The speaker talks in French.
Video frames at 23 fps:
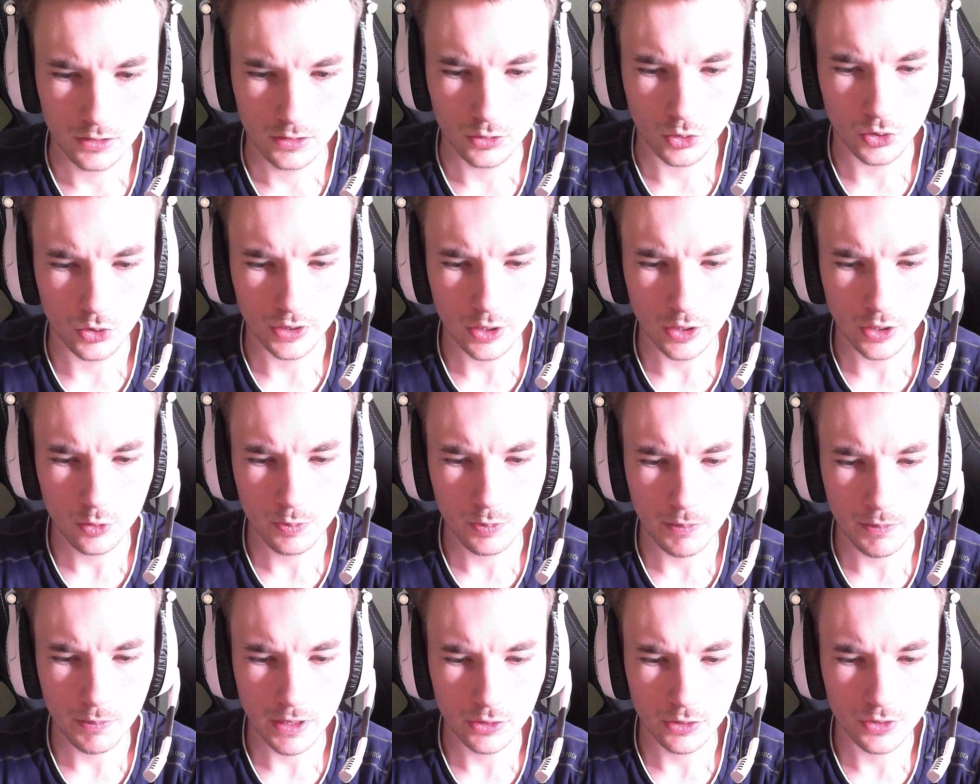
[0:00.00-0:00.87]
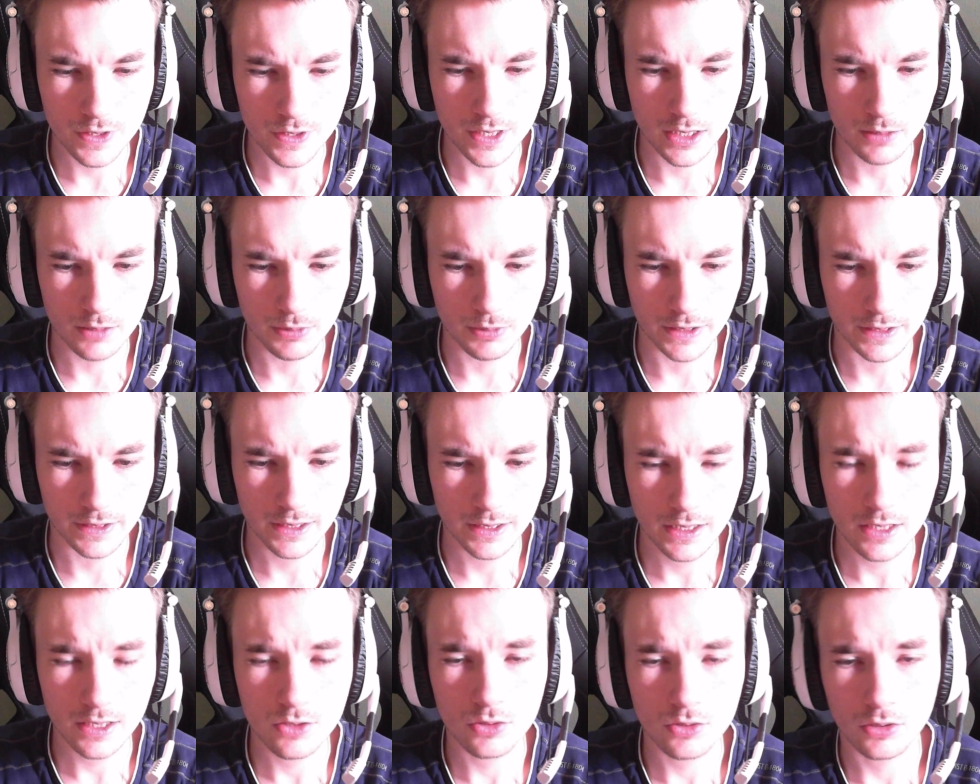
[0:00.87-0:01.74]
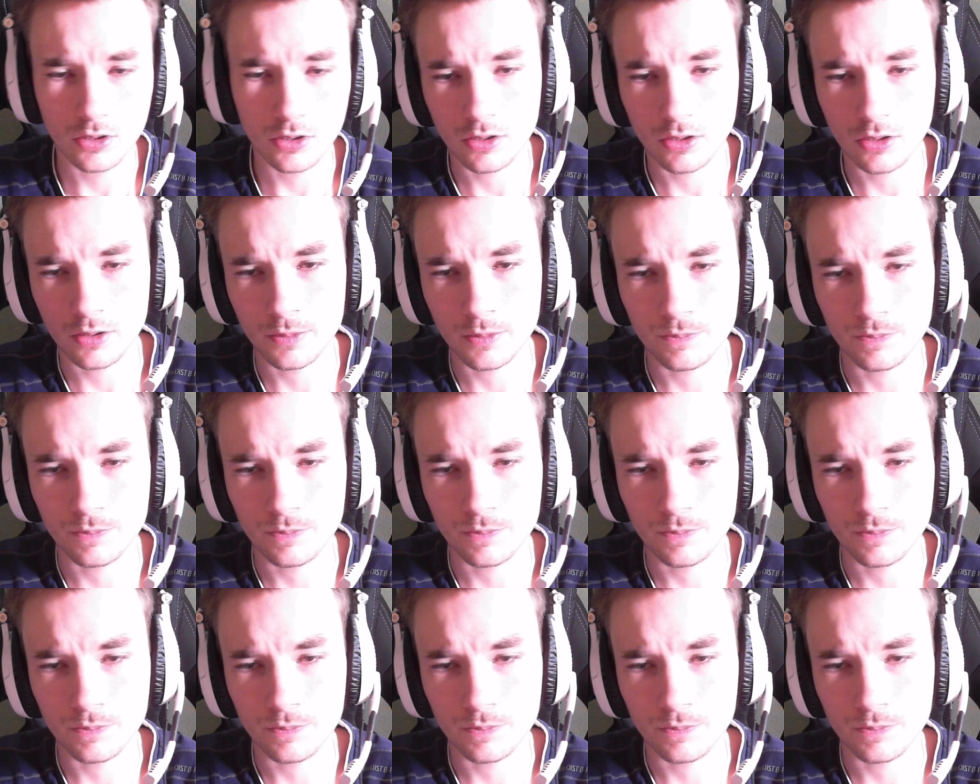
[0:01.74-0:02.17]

Donc on a eu pas mal de célébrités hein, sur le